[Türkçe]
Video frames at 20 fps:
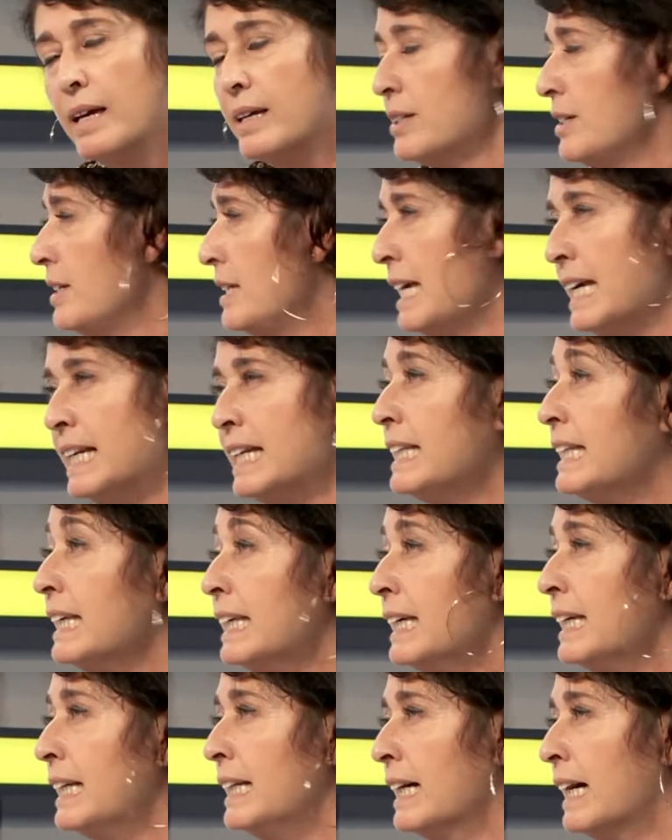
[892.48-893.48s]
Yeni
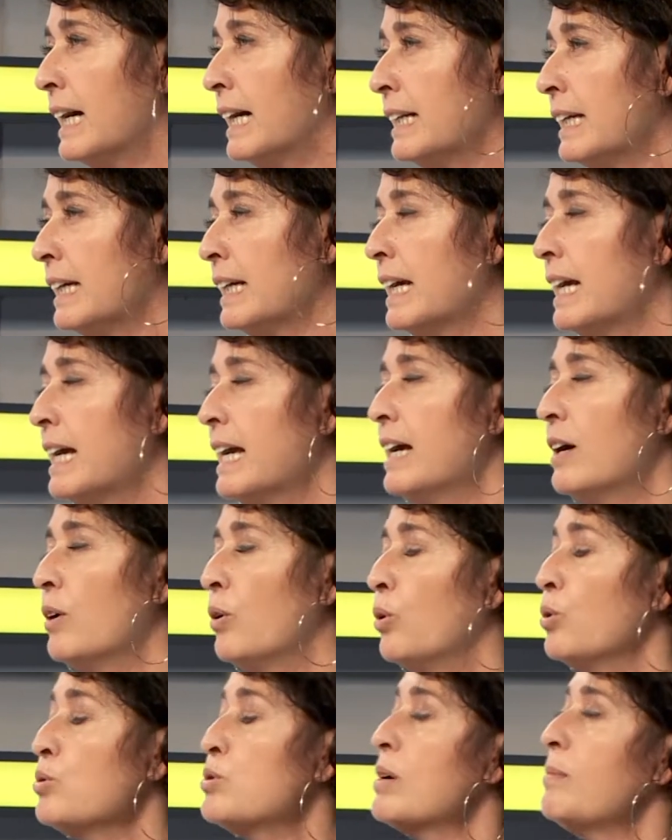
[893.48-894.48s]
değil yani.
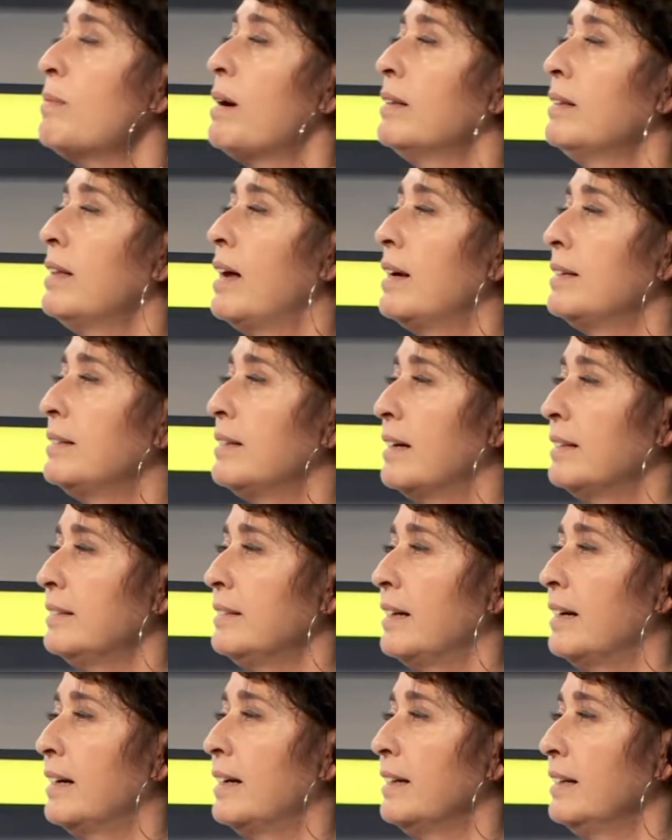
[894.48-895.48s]
O zamanlardan
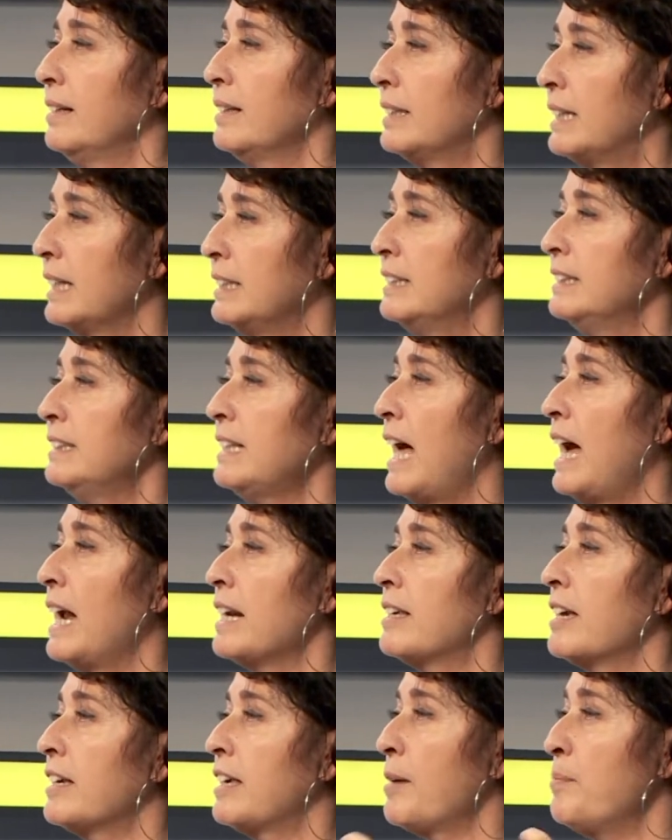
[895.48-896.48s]
da kadınla
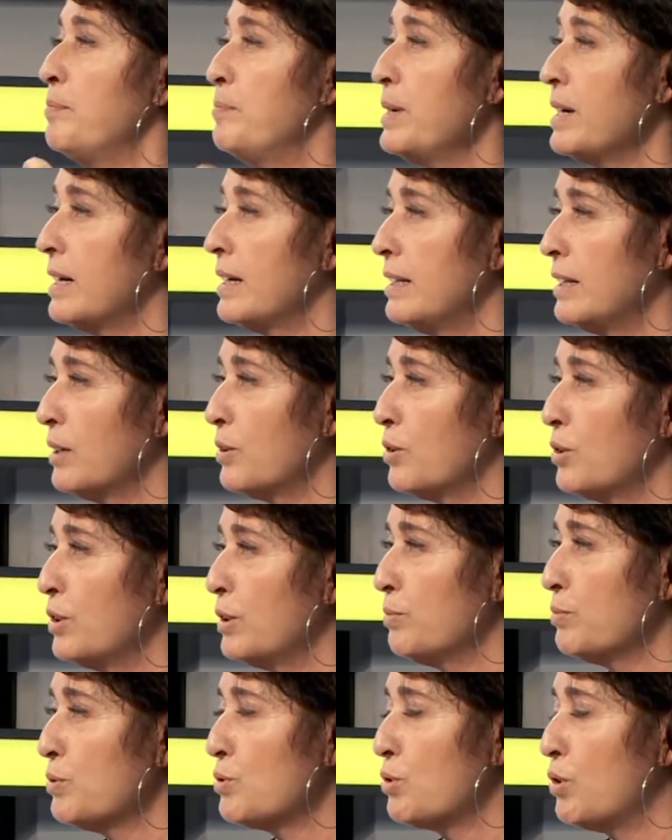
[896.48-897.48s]
erkek hep bir arada
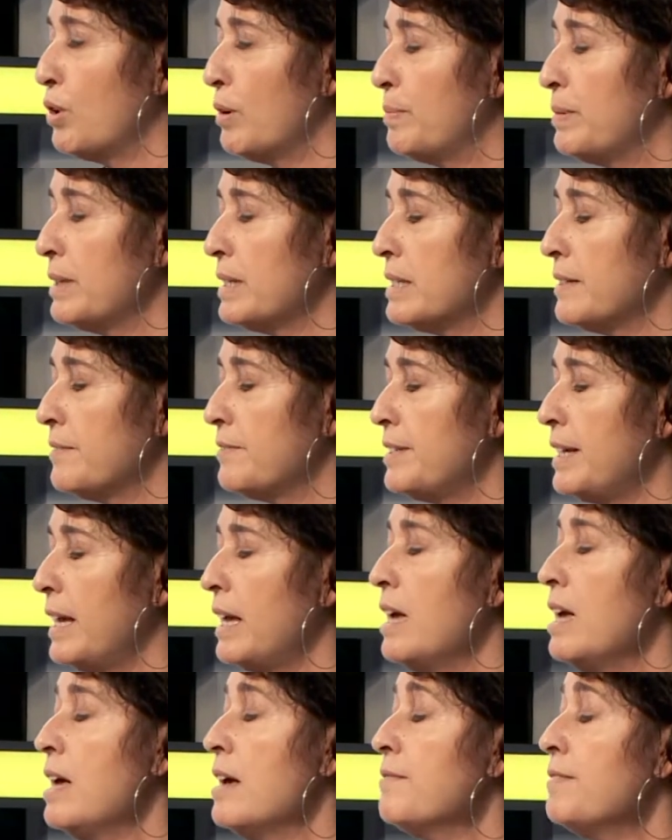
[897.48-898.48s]
görülmüş
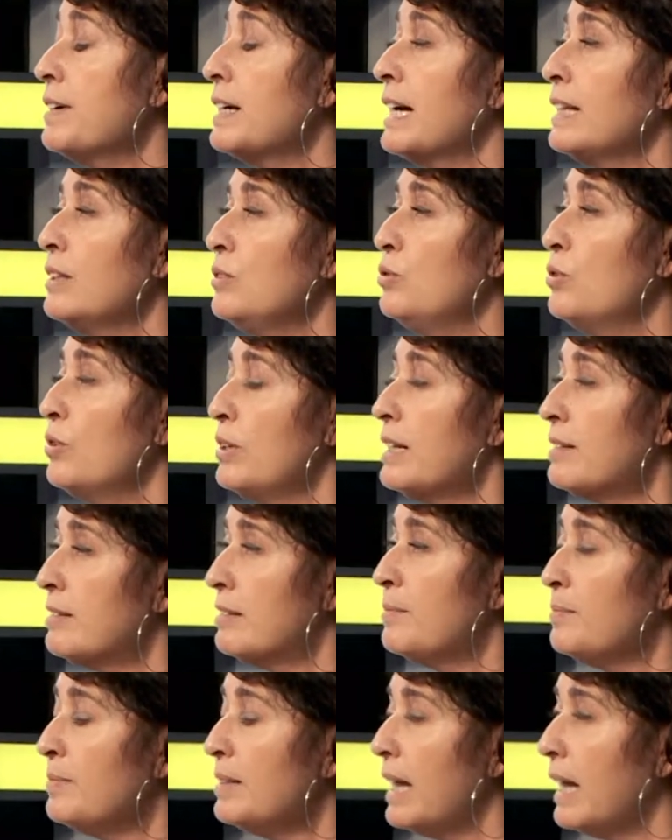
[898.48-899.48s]
kooperatifte. Fakat
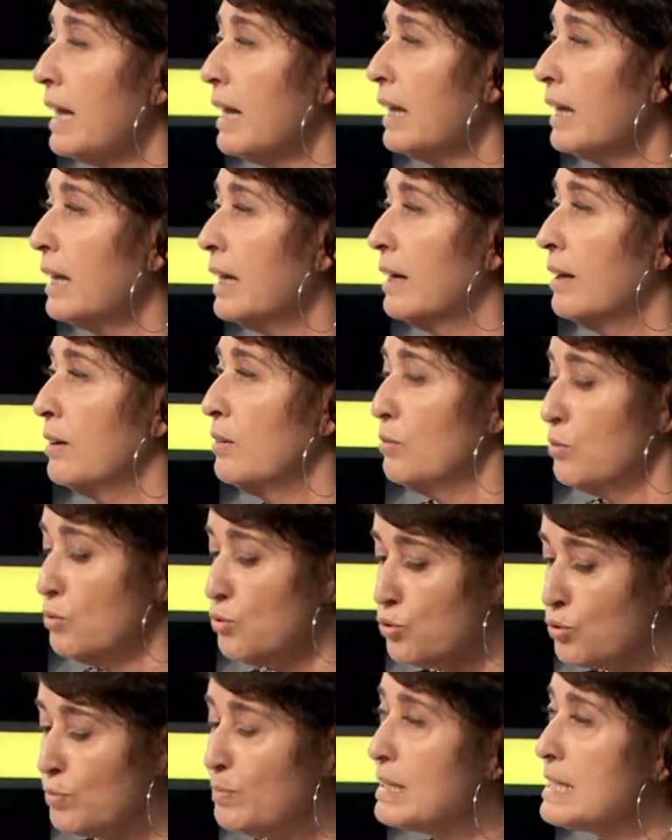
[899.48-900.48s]
yönetim de
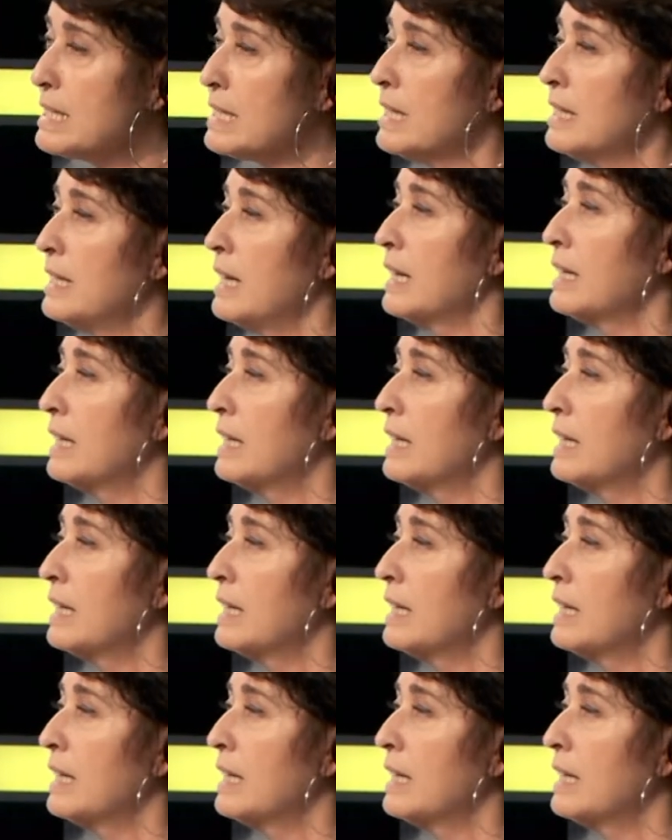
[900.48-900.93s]
şu masada